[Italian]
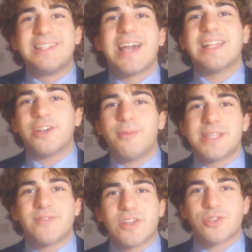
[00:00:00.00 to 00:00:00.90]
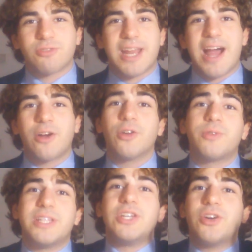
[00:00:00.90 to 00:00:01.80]
l'idea di come si faccia un triangolo.
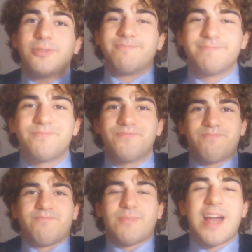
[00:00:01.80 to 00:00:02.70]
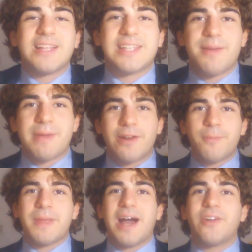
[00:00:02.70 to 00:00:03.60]
Quindi io andrei
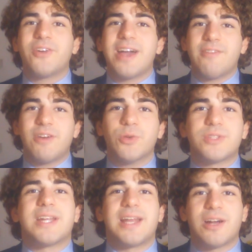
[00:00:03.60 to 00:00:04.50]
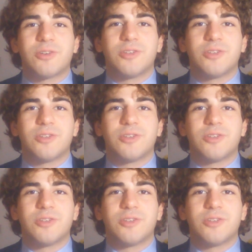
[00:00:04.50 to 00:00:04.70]
piano piano e valuterei la